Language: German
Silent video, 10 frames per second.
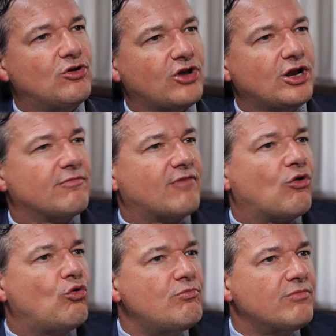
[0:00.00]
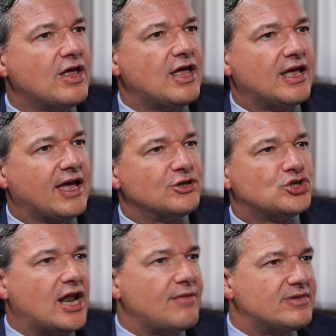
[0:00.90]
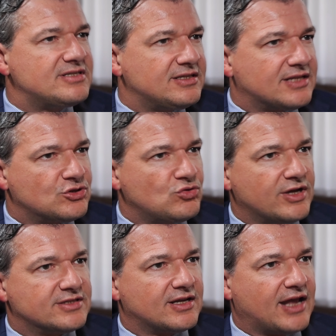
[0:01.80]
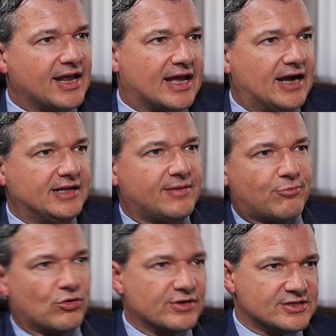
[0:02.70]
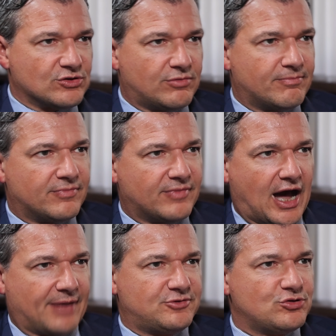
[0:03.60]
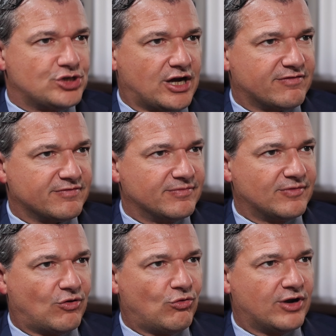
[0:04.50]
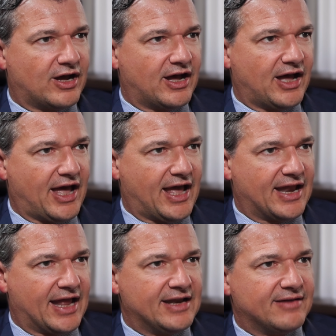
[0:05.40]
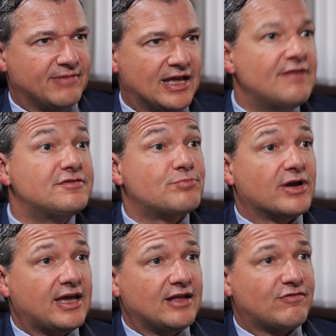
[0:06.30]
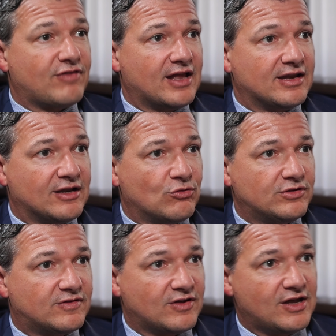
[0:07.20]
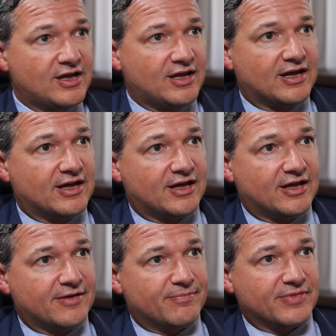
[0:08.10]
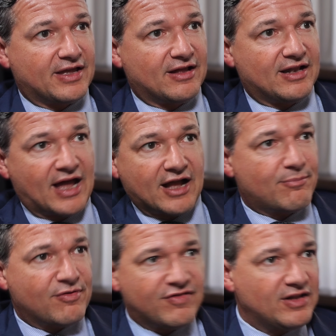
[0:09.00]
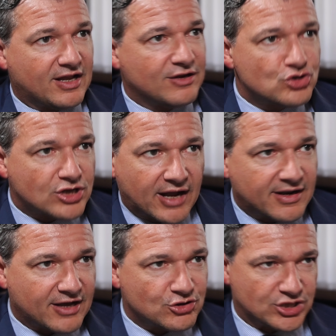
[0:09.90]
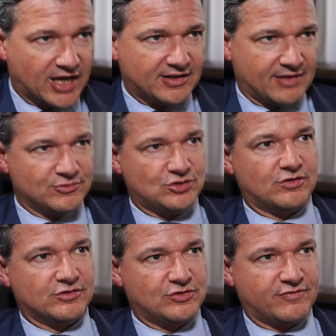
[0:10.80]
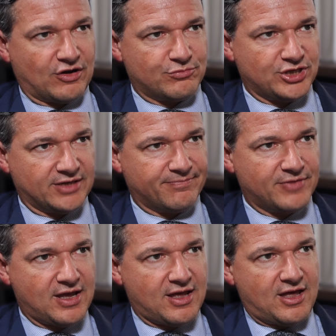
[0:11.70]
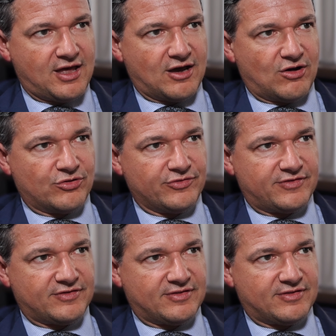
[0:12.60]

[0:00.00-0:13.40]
können, warum entscheidet man sich dazu, jetzt an eine kalte Progression abzuschaffen oder ein, ein Hilfspaket für eine Notlage ähm, befindlichen mhm. anderen Staat eben zu, zu verabschieden. Und